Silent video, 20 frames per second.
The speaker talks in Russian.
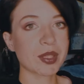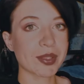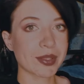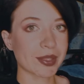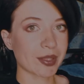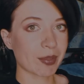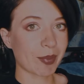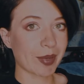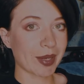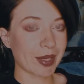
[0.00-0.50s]

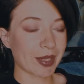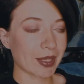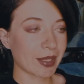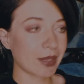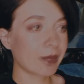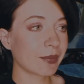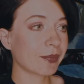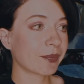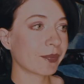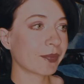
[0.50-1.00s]

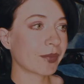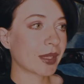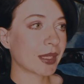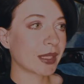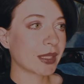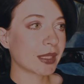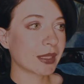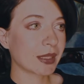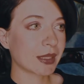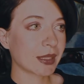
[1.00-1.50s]
собаки.
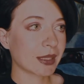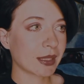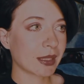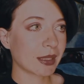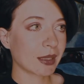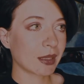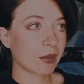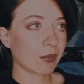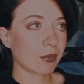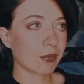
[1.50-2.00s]

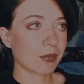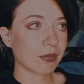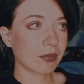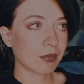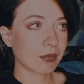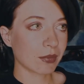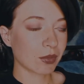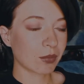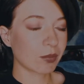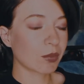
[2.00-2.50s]
Я
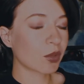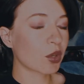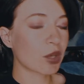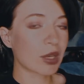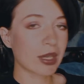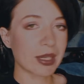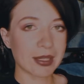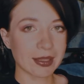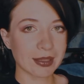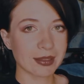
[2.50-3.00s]

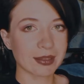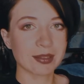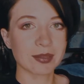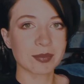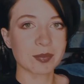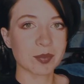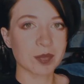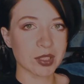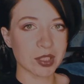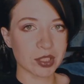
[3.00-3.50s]
много лет
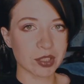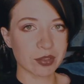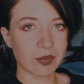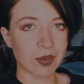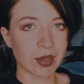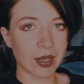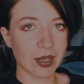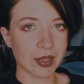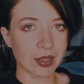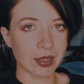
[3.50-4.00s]

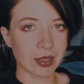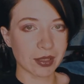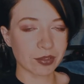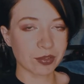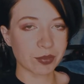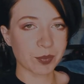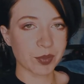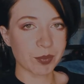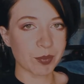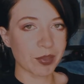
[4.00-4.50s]
проживала
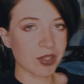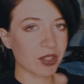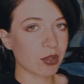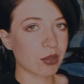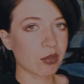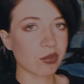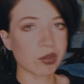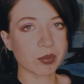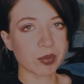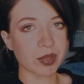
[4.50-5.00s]
в
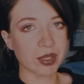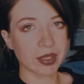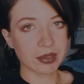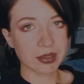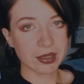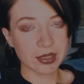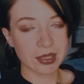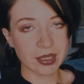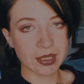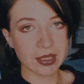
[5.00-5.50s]
подмосковном
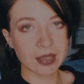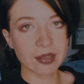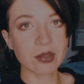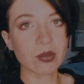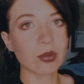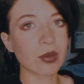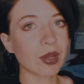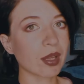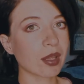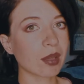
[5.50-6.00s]
городке,
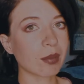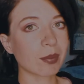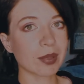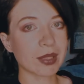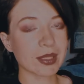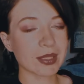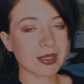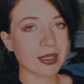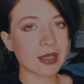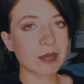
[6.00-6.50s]
гуляла по
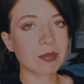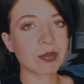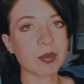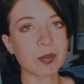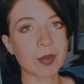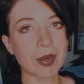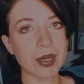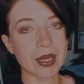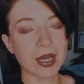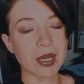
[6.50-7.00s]
лесам, по
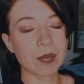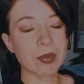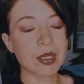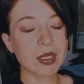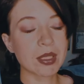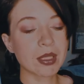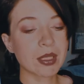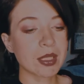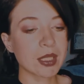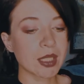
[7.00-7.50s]
полям.
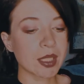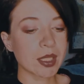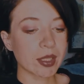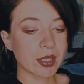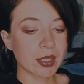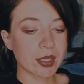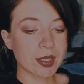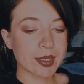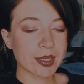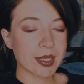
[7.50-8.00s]

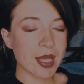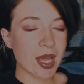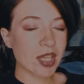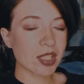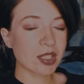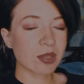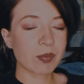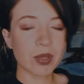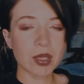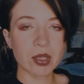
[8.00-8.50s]
И с
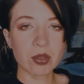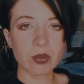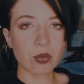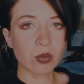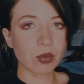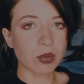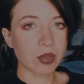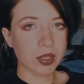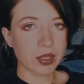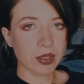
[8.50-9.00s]
каждой
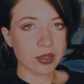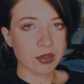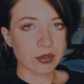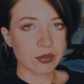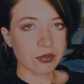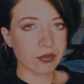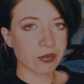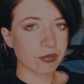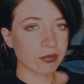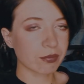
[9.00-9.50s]

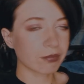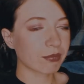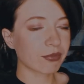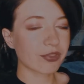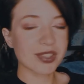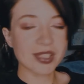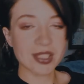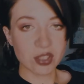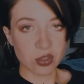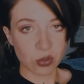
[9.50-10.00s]
прогулки
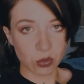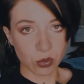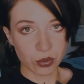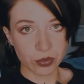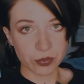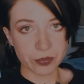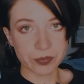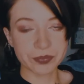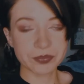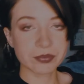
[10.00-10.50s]
в
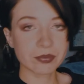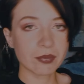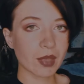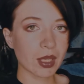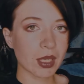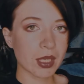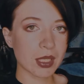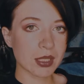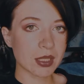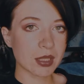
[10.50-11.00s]
сезон
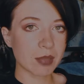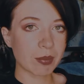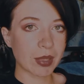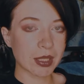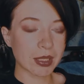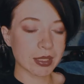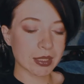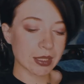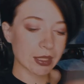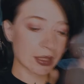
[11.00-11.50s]
я
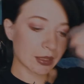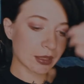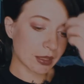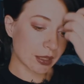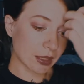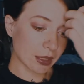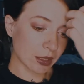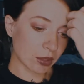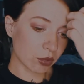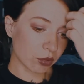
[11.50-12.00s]
снимала с
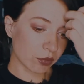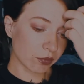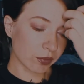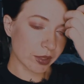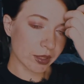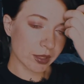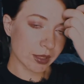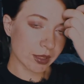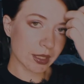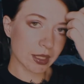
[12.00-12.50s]
Линды до
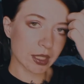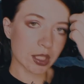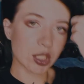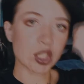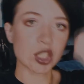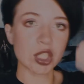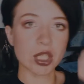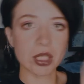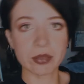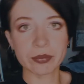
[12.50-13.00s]
20
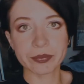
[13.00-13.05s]
клещей.